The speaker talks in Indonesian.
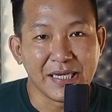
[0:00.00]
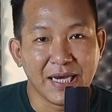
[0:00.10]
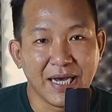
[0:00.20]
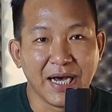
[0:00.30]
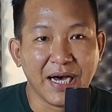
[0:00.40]

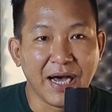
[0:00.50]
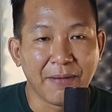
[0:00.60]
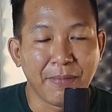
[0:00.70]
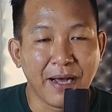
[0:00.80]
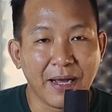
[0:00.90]
uh,
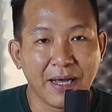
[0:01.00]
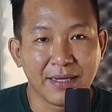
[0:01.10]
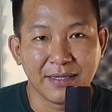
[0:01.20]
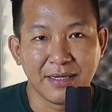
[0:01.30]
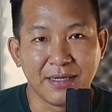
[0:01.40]
apa
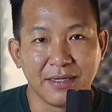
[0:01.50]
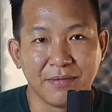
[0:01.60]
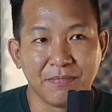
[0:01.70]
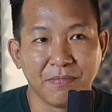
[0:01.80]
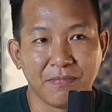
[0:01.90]
uh,
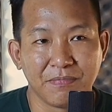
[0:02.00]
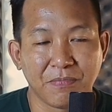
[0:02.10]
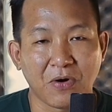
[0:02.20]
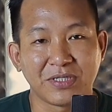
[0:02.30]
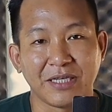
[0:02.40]

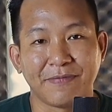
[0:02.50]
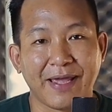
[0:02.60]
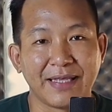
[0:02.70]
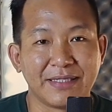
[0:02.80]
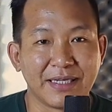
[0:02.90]
proses
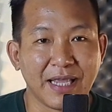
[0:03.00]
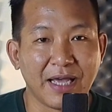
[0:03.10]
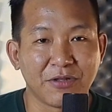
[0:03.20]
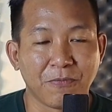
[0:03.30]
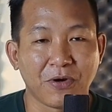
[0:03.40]

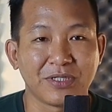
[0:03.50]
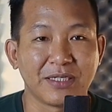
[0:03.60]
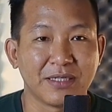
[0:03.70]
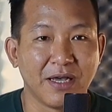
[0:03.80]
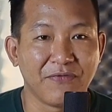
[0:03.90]
packagingnya atau
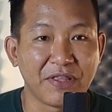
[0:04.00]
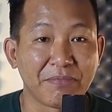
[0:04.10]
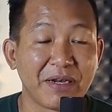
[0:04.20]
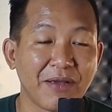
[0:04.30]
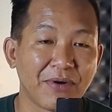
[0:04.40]
proses uh,
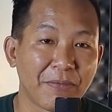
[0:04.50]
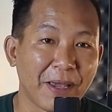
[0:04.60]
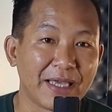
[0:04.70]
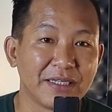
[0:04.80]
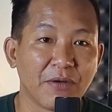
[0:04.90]
fitmentnya bukan
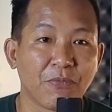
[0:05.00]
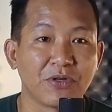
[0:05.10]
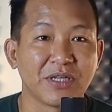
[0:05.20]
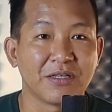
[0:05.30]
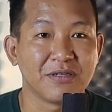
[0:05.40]
packaging
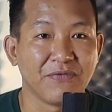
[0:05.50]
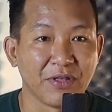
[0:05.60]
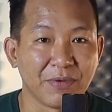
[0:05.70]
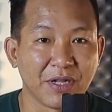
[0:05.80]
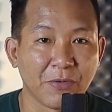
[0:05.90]
proses
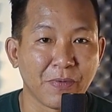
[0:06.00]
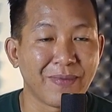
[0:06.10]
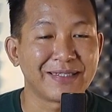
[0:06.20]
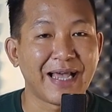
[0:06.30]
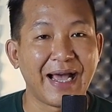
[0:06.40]
fitment atau
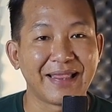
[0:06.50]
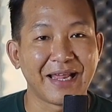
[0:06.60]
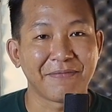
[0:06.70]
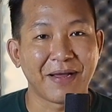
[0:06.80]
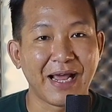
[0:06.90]
pemasangan
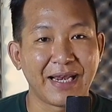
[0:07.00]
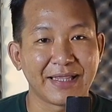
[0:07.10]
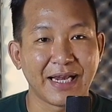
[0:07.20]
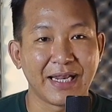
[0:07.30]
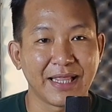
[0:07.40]
daripada
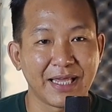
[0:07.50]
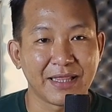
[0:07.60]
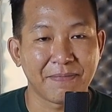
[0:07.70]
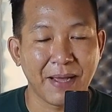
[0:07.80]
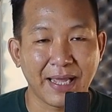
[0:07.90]
alat-alat yang
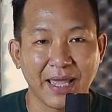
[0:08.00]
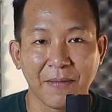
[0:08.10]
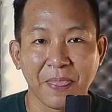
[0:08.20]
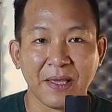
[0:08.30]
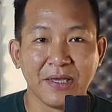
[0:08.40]
kita
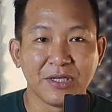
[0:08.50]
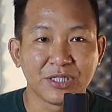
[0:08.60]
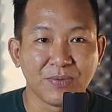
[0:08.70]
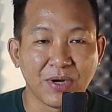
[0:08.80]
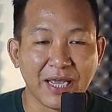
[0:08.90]
pakai
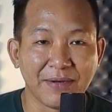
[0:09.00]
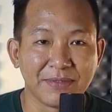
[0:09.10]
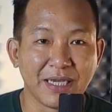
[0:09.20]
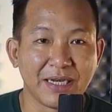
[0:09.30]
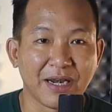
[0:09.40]
semoga ini
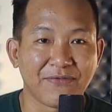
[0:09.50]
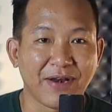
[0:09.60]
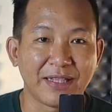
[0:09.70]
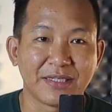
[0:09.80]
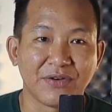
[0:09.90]
menjadi
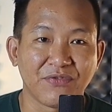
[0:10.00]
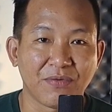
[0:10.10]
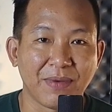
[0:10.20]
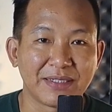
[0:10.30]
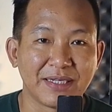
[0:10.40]
referensi
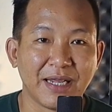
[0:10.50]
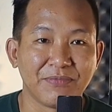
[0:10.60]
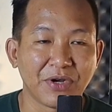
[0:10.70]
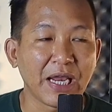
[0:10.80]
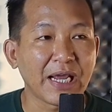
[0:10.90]
informasi dan
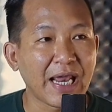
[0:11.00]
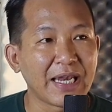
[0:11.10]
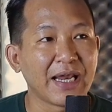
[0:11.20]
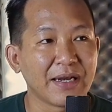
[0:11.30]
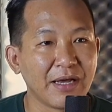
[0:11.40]
mungkin
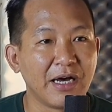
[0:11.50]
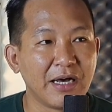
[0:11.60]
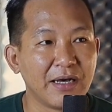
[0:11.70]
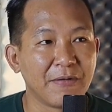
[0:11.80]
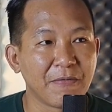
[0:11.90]
kalian
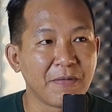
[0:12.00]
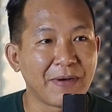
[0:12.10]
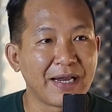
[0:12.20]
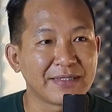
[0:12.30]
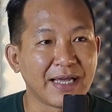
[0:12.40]
uh,
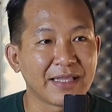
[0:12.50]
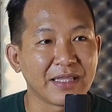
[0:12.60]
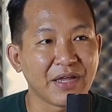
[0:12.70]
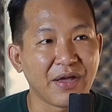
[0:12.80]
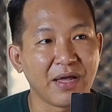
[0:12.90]
pada saat
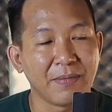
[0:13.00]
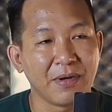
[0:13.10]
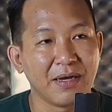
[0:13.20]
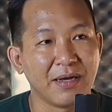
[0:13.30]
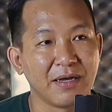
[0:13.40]
kita
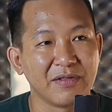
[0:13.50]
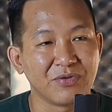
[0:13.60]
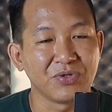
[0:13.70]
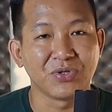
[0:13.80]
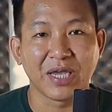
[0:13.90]
uh,
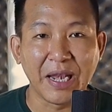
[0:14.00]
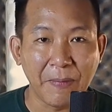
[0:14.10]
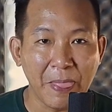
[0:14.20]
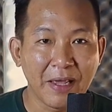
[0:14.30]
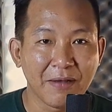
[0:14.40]

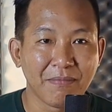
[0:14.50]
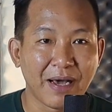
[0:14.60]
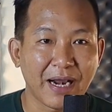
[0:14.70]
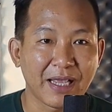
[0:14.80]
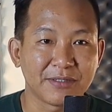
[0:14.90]
tunjukin
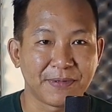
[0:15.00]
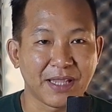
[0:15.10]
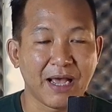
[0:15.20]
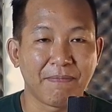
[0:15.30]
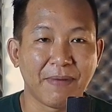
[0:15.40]
barangnya
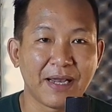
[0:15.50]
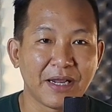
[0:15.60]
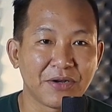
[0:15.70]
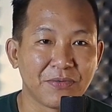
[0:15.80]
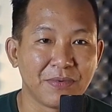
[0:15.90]
seperti apa
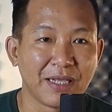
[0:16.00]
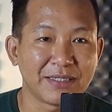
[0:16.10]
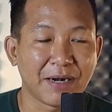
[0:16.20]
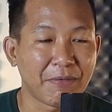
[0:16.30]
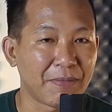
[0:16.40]
lalu kemudian
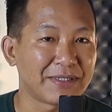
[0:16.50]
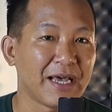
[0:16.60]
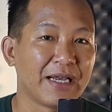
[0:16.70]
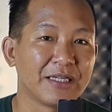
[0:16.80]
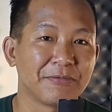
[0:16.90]
cara
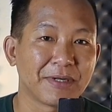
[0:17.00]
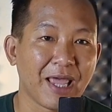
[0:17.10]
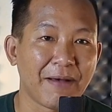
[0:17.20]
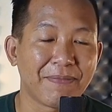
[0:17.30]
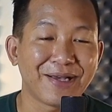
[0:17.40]
pemasangannya seperti
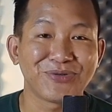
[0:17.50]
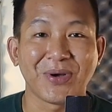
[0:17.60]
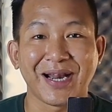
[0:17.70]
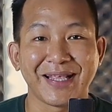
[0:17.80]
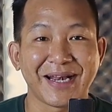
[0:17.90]
apa
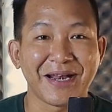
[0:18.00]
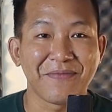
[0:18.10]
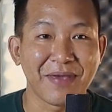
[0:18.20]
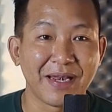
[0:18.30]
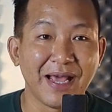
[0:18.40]
suaranya rada
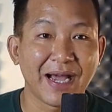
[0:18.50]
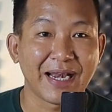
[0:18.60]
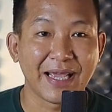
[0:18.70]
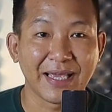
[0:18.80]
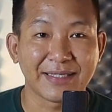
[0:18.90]
beda
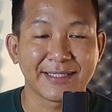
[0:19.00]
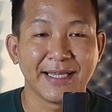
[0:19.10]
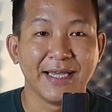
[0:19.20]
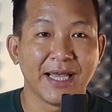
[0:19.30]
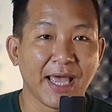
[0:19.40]
karena yes
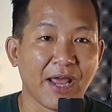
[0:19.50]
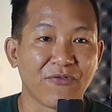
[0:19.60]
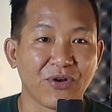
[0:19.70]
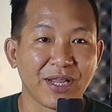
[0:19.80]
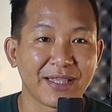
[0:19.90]

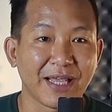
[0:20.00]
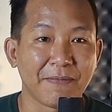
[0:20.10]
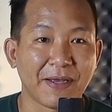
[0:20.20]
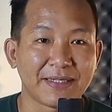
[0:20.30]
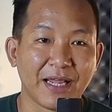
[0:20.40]
handphonenya kita
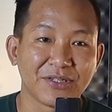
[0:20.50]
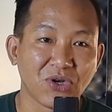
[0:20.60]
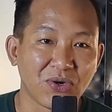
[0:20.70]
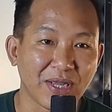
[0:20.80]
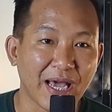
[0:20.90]
lepas dari
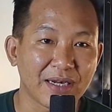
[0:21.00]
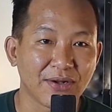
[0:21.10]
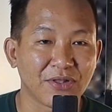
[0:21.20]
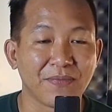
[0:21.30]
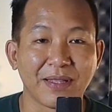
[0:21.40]
sound card
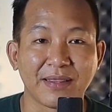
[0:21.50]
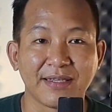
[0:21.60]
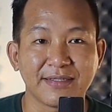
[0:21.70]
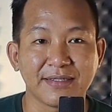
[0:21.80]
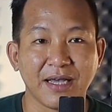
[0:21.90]

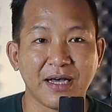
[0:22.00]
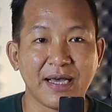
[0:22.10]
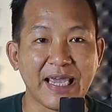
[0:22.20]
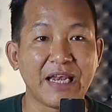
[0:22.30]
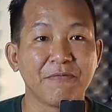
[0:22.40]
otomatis
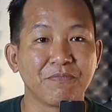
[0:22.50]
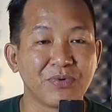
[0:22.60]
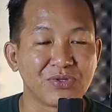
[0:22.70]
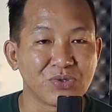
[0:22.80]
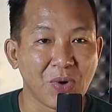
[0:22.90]
uh,
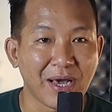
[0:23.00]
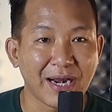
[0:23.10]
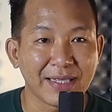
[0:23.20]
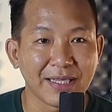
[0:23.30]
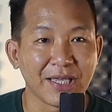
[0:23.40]
input
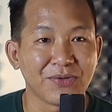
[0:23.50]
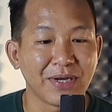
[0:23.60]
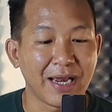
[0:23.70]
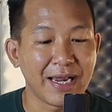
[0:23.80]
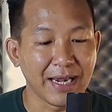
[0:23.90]
suaranya itu
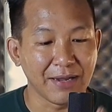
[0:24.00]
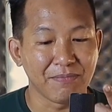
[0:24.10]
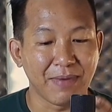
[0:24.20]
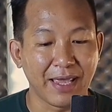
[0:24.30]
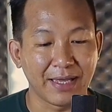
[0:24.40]
tidak dari
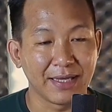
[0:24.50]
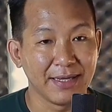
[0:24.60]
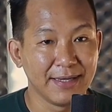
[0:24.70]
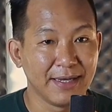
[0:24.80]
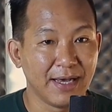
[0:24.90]
mic
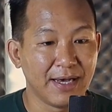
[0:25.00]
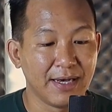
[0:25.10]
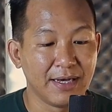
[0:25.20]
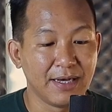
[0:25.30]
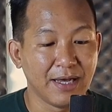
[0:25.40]

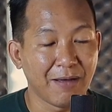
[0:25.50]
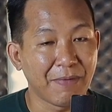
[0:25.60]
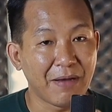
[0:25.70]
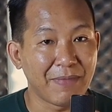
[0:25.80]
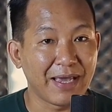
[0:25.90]
uh,
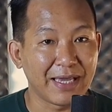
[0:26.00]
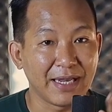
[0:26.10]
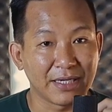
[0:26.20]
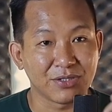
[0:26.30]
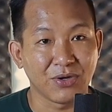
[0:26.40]
apa mic
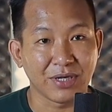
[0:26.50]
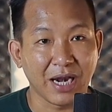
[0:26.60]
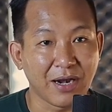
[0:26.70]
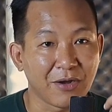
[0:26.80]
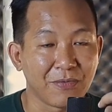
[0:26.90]
ini ke
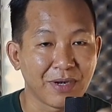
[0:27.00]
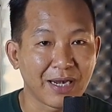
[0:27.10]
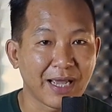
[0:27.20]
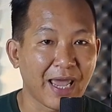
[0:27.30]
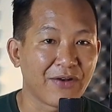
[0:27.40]
soundcard lalu kemudian
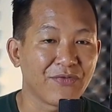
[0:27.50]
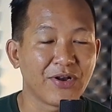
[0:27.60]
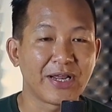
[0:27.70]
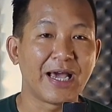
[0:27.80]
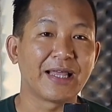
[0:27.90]
ke
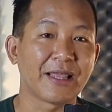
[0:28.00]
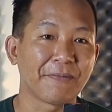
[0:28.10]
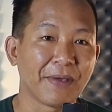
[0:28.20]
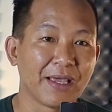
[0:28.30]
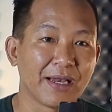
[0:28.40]
handphone nggak
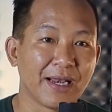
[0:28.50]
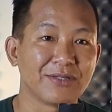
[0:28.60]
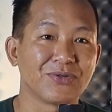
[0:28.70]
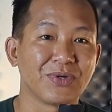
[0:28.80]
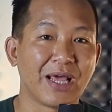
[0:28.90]
tapi
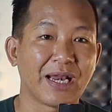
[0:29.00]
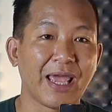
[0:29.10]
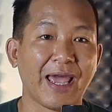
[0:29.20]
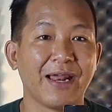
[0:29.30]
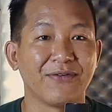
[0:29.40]
langsung dari
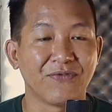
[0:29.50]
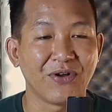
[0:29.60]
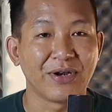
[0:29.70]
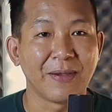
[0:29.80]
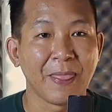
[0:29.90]

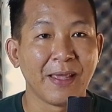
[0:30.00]
handphone